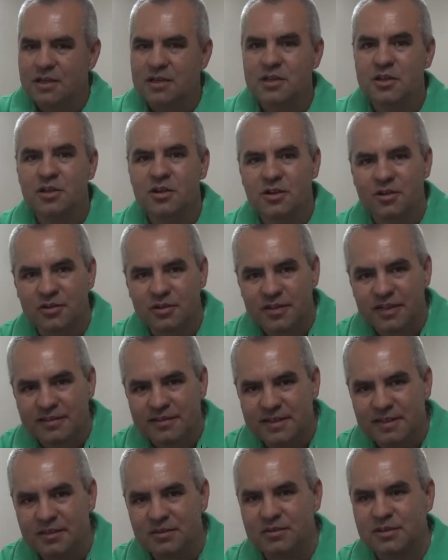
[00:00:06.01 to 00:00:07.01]
No, no,
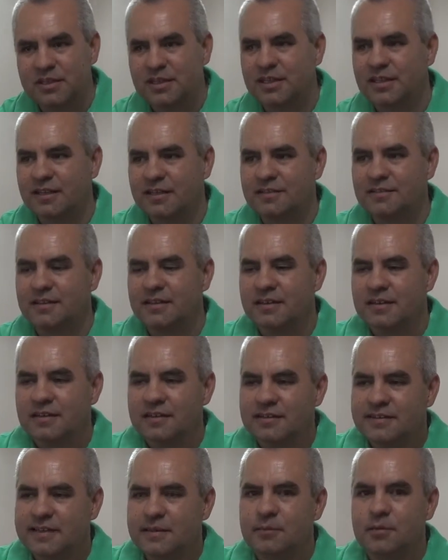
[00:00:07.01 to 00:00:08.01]
gracias a ustedes.
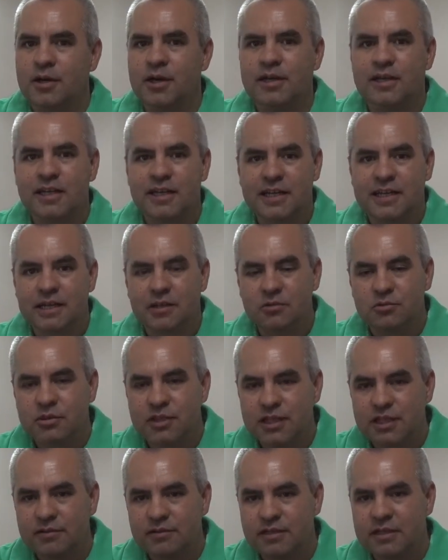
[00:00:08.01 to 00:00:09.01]
Estamos acá en la
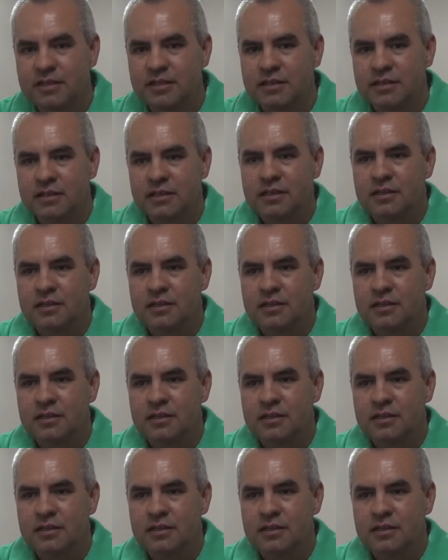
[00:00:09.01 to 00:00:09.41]
cautiva,